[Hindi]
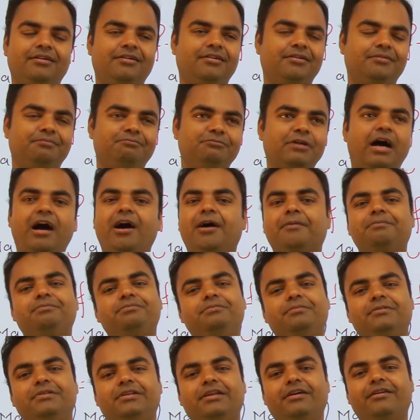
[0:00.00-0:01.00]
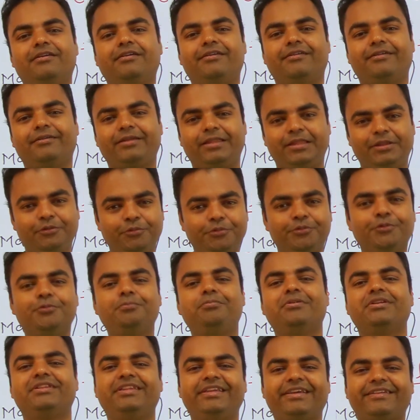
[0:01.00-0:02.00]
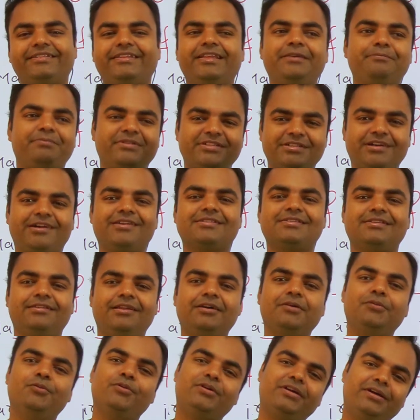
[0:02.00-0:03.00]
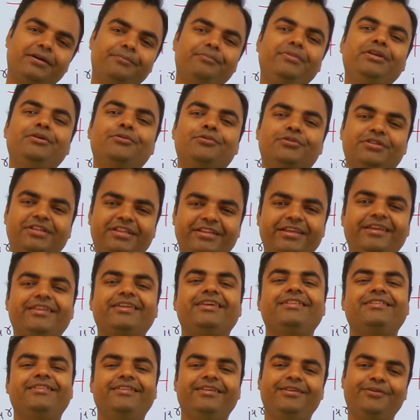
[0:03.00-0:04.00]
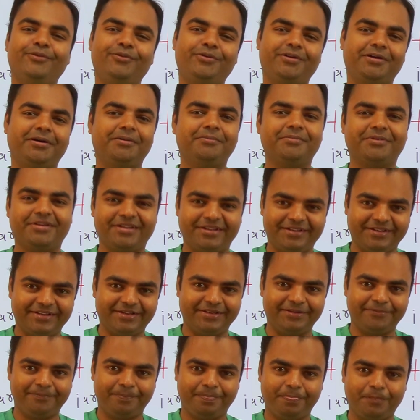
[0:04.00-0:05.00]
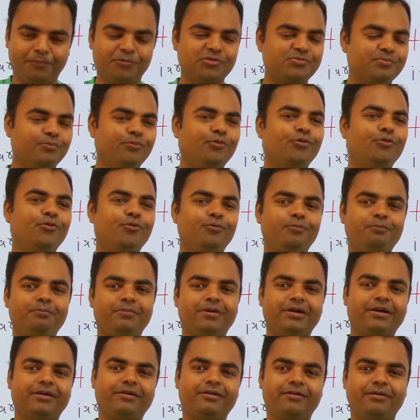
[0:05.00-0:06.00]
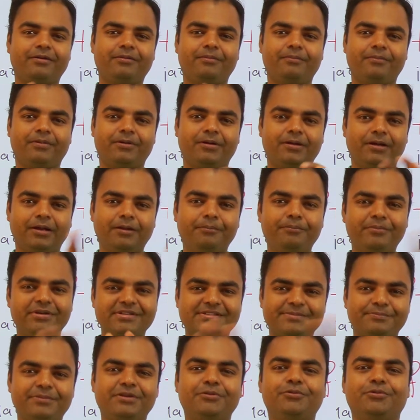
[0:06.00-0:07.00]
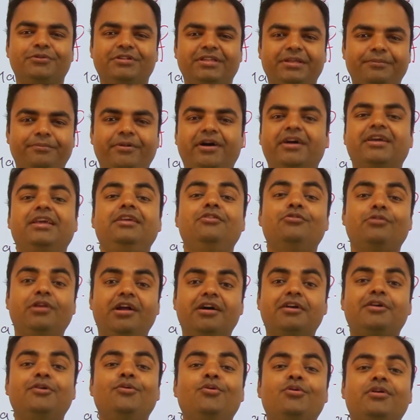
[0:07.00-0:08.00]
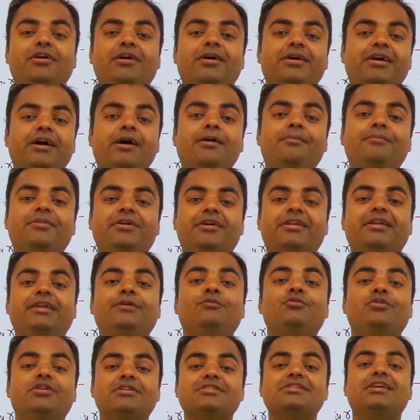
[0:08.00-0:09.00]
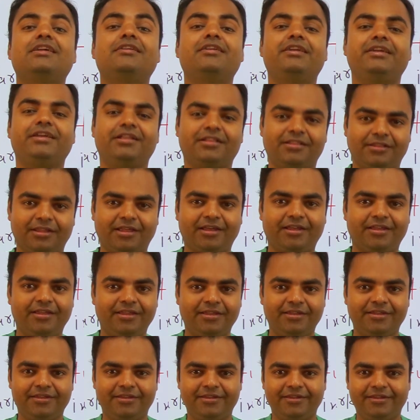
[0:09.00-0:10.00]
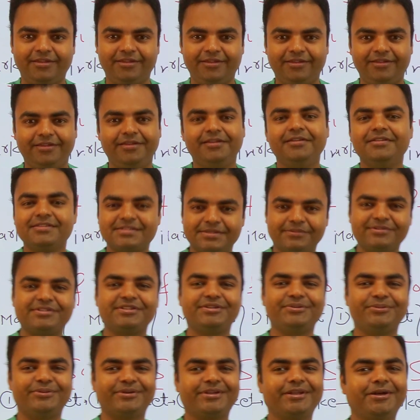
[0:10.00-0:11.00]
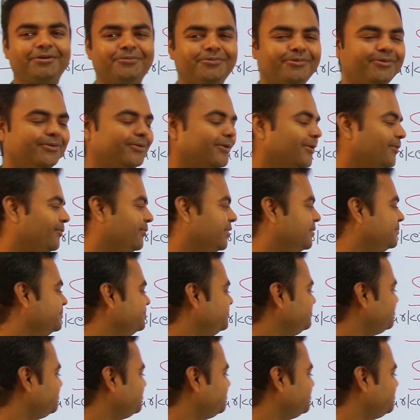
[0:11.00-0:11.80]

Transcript: आप यूट्यूब पर देखते हैं पचास लाख वो कम ही होते हैं यार कितने लोग काम कर रहे हैं उसमें वो नंबर्स में होते हैं बाकी जो लाखों लोग का काम कर रहे हैं उनका सैलरी कितना है समझ रहे हो क्या बोल रहा हूं मैं